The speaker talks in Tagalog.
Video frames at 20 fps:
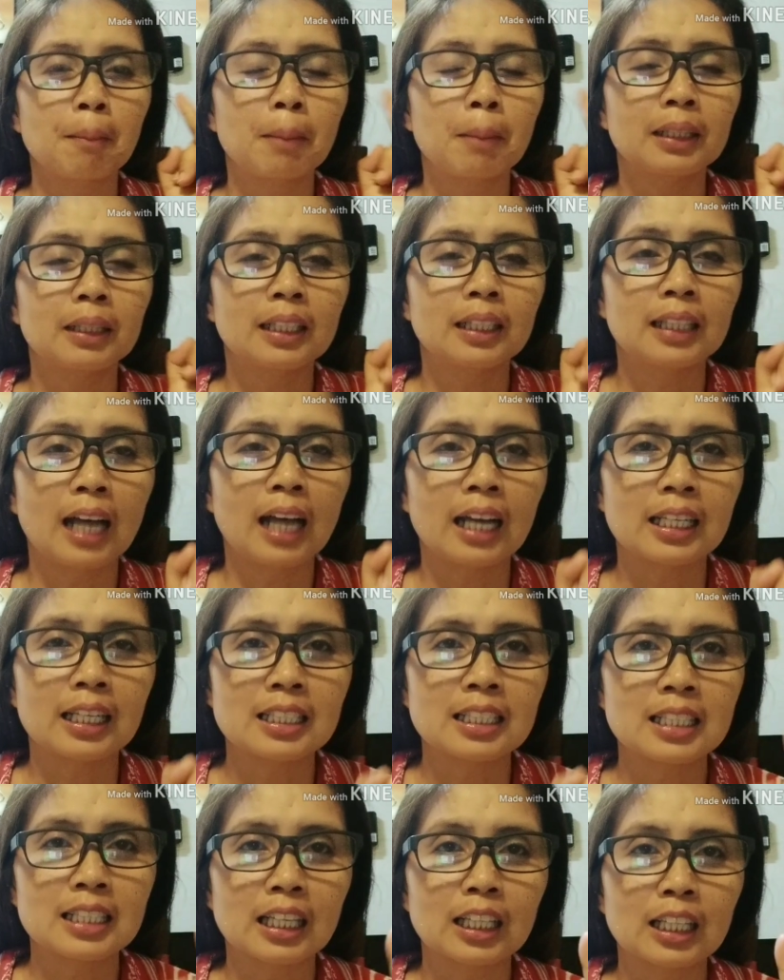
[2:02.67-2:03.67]

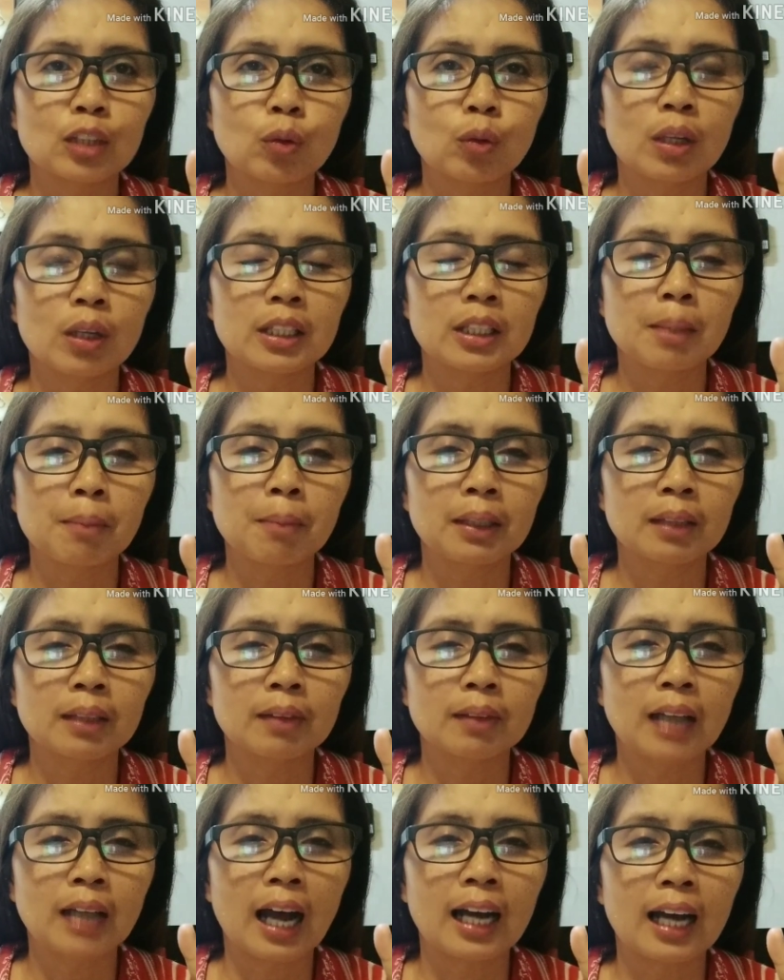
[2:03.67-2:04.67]
pananalig sa ritual na
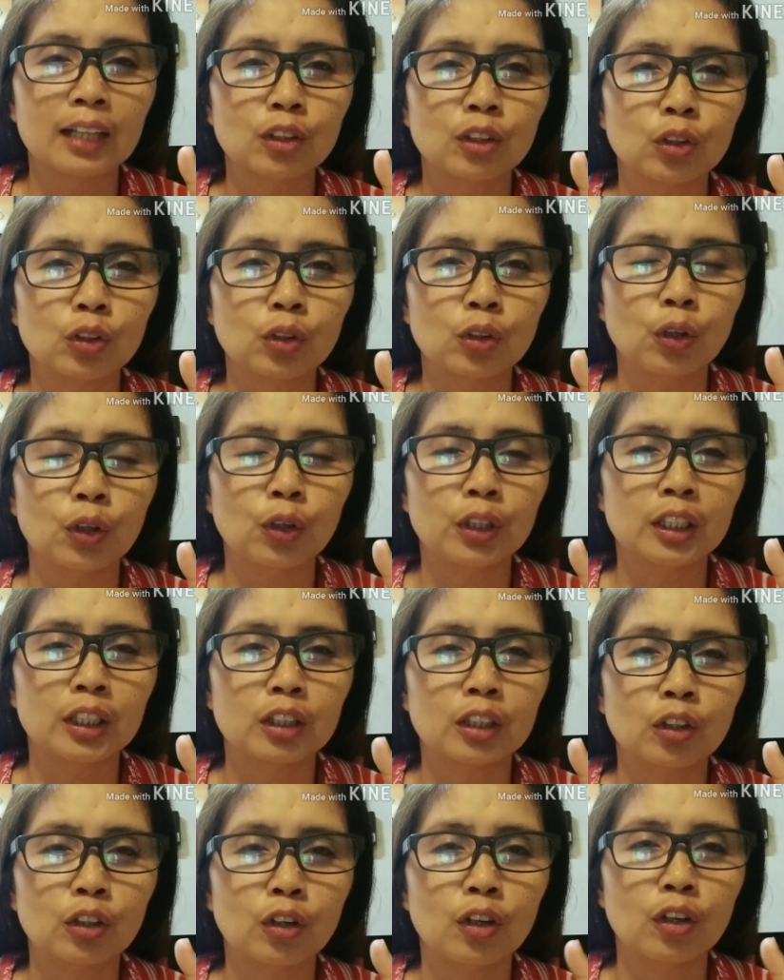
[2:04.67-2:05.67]
magkakatotoo
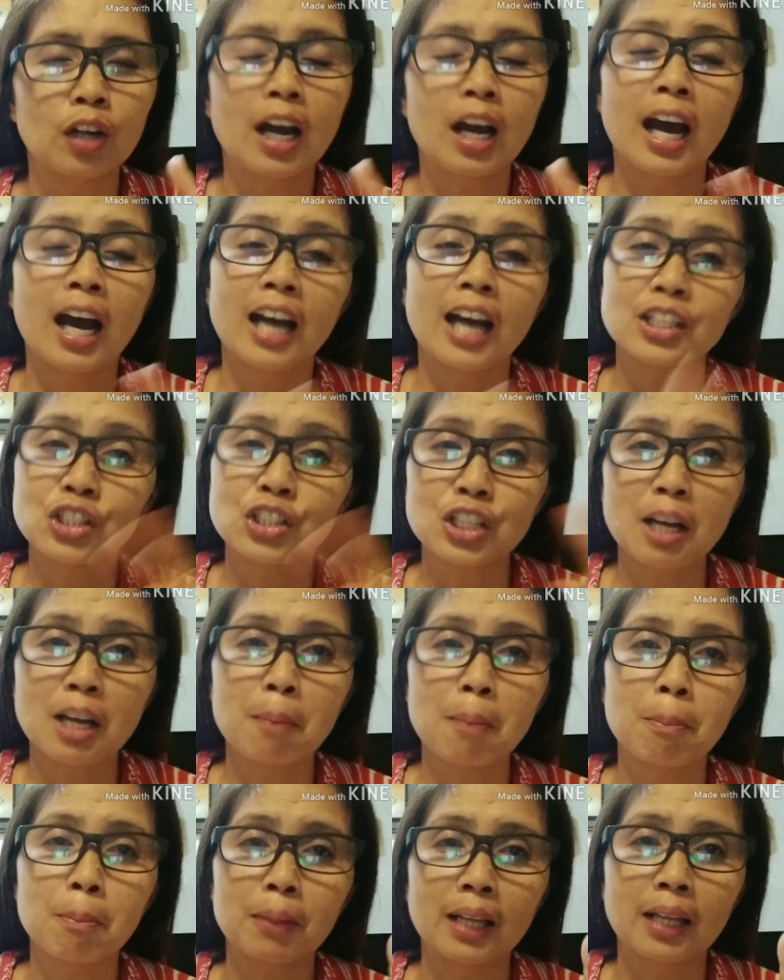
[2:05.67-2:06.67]
ito, at
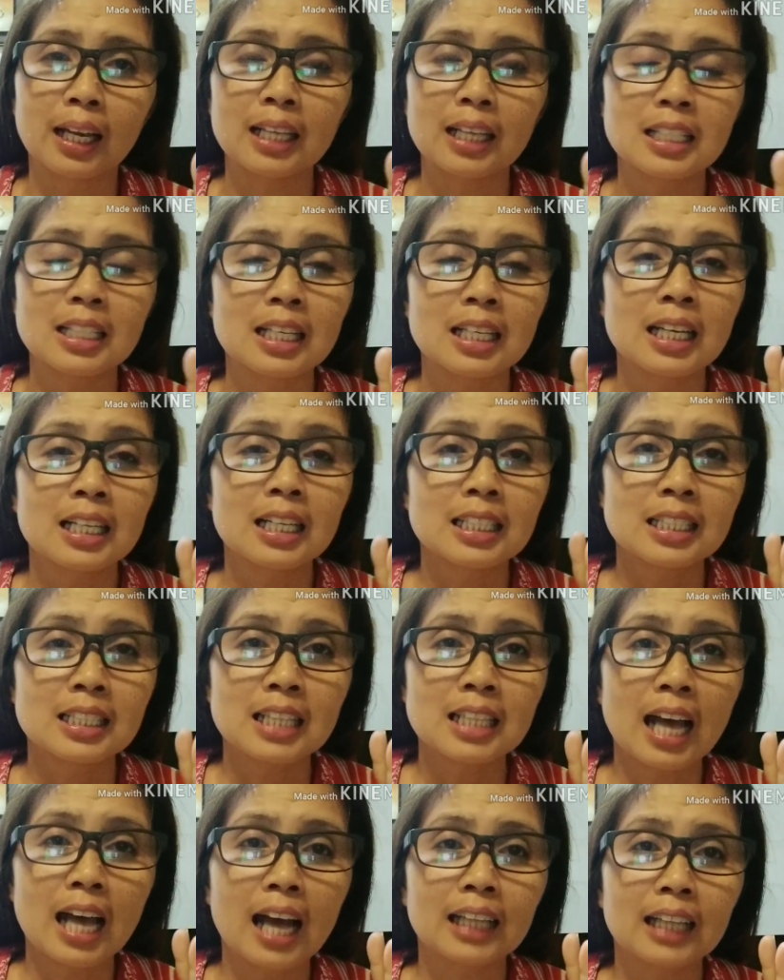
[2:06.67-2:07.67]
syempre,
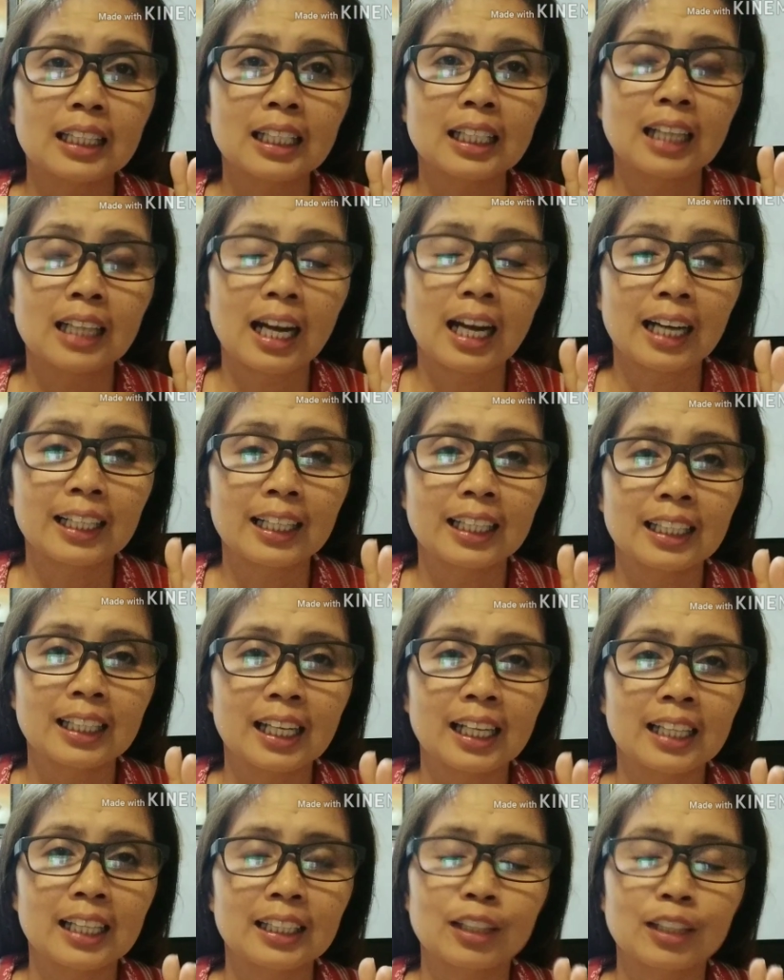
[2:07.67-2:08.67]
sa ating
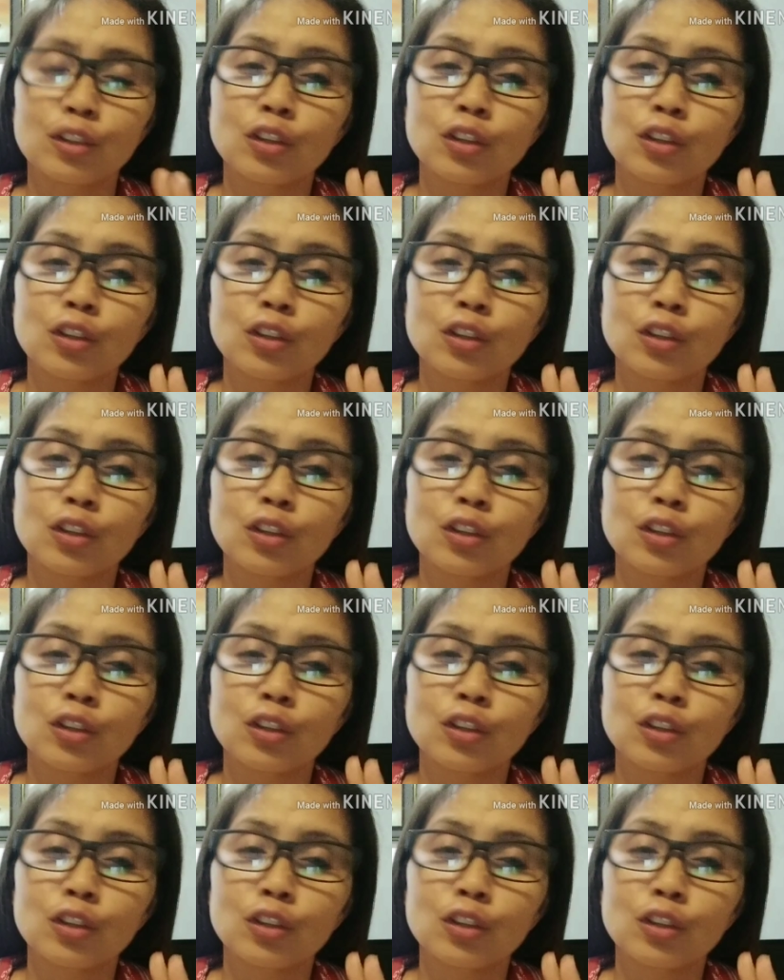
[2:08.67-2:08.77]
kakayanan.